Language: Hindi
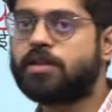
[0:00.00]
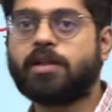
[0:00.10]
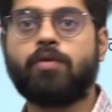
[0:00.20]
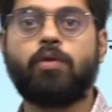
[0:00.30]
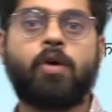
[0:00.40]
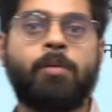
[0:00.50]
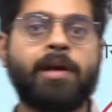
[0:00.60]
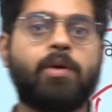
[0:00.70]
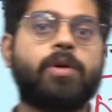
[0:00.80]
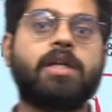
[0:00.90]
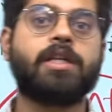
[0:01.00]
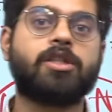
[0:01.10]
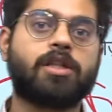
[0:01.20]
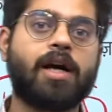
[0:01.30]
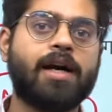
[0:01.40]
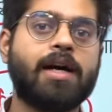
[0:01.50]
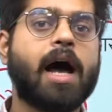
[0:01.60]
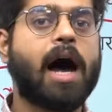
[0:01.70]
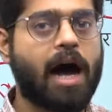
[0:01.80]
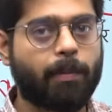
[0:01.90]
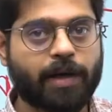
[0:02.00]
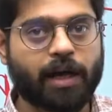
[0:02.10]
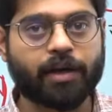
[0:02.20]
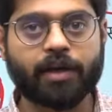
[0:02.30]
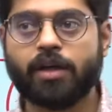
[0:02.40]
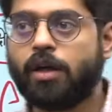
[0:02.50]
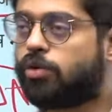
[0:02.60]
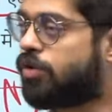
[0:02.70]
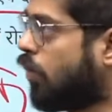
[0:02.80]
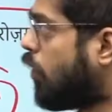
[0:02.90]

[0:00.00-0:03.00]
थी जिसकी फुल फॉर्म है उड़े देश का आम नागरिक तो ये